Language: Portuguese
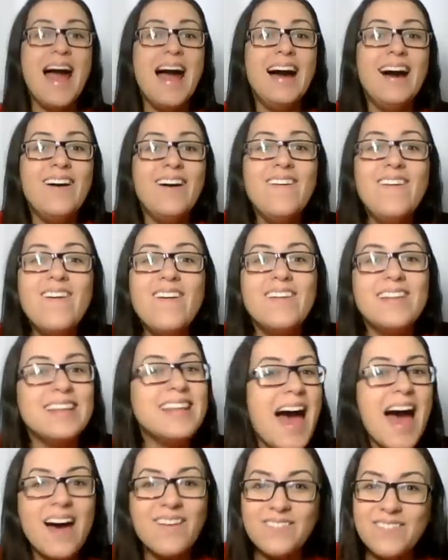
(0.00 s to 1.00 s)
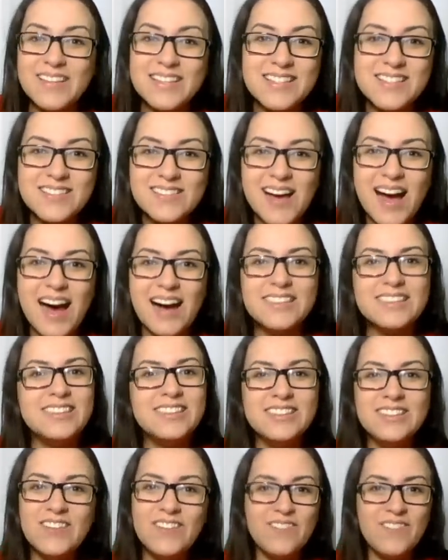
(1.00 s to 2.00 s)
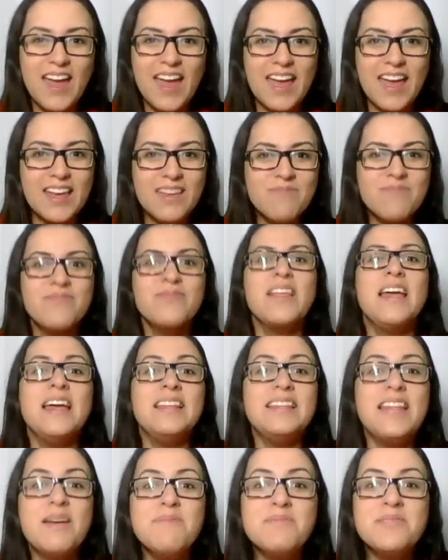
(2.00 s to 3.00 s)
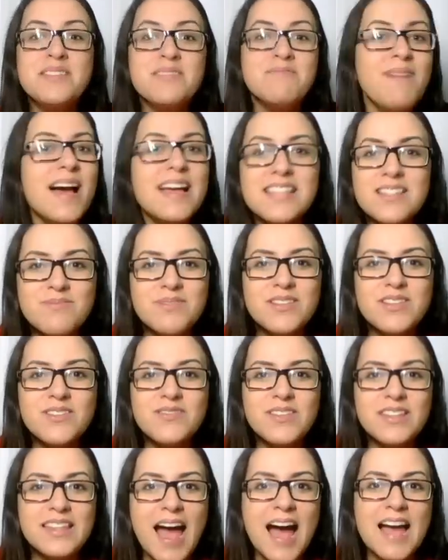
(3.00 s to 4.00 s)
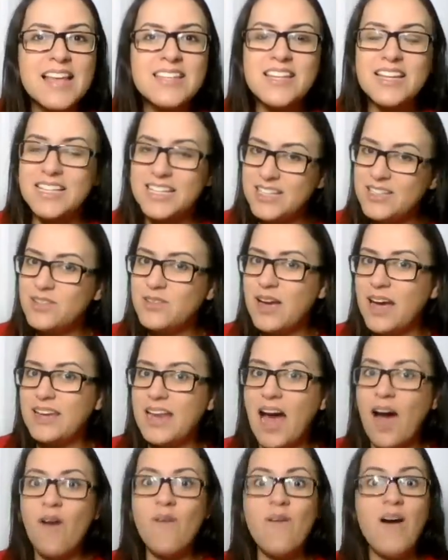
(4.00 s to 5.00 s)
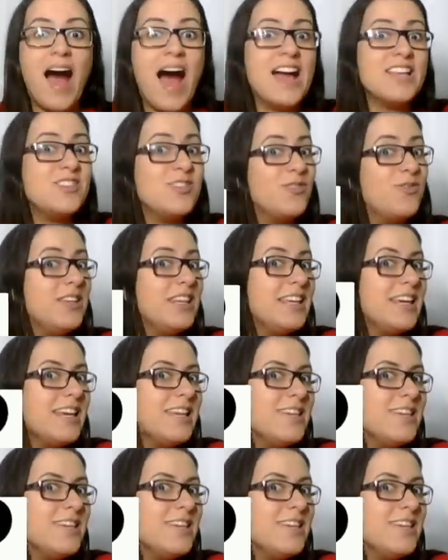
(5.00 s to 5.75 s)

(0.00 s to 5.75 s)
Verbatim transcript: Olá, pessoal, tudo bem? Temos mais uma novidade aqui no canal. Adivinhem?